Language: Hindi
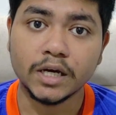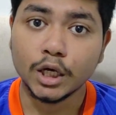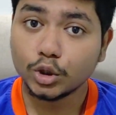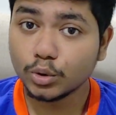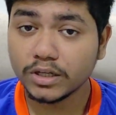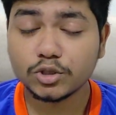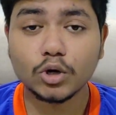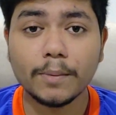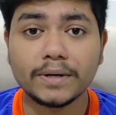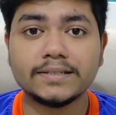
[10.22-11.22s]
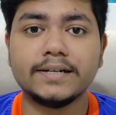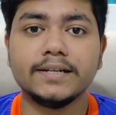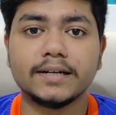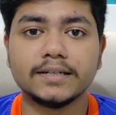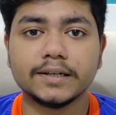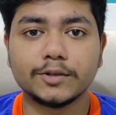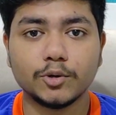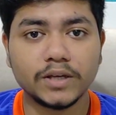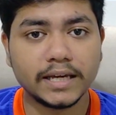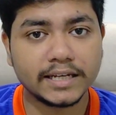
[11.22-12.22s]
में तो इसको आप कंसिडर कर
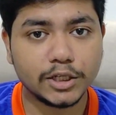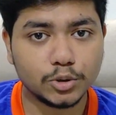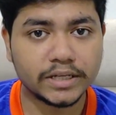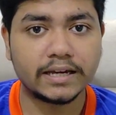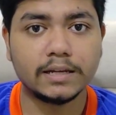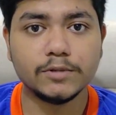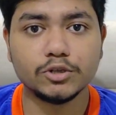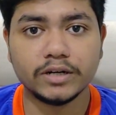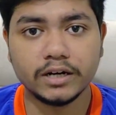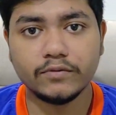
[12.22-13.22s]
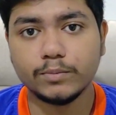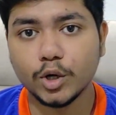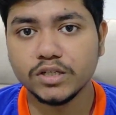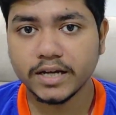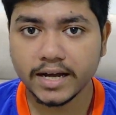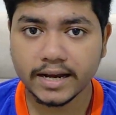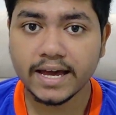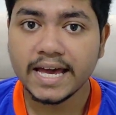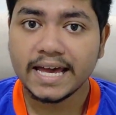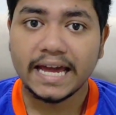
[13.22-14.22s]
सकते हो कि एक न्यू साइकिल में जो इंडियन फुटबॉल जा रहा
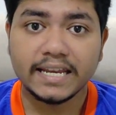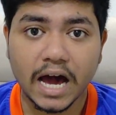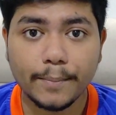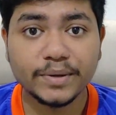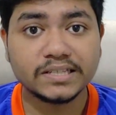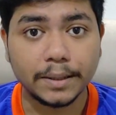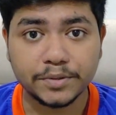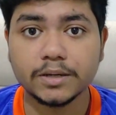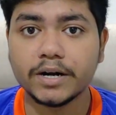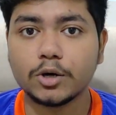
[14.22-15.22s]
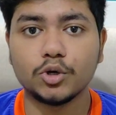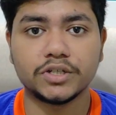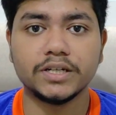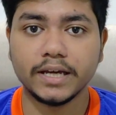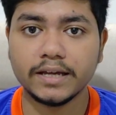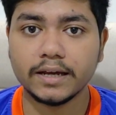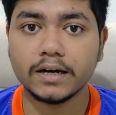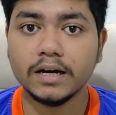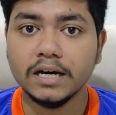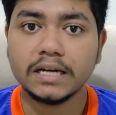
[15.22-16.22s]
है एंड यहाँ पे सबसे बड़ा क्वेश्चन यही
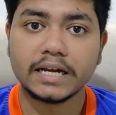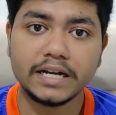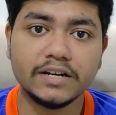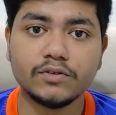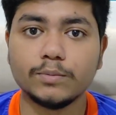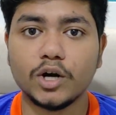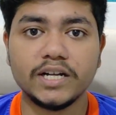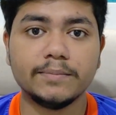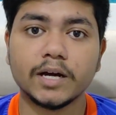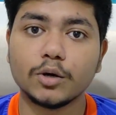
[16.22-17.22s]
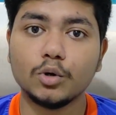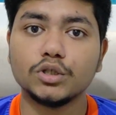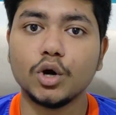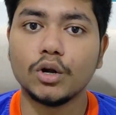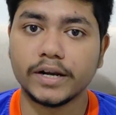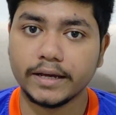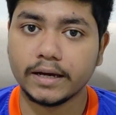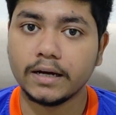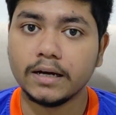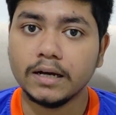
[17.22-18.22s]
रहेगा कि इंडियन फुटबॉल टीम का कोच कौन
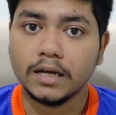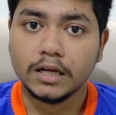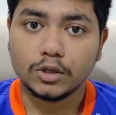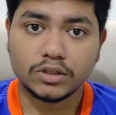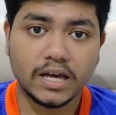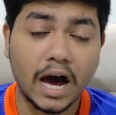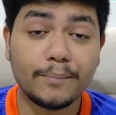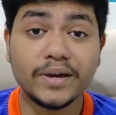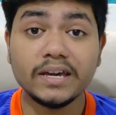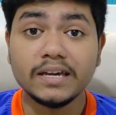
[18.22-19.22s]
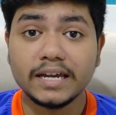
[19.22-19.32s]
रहेगा तो यहाँ पे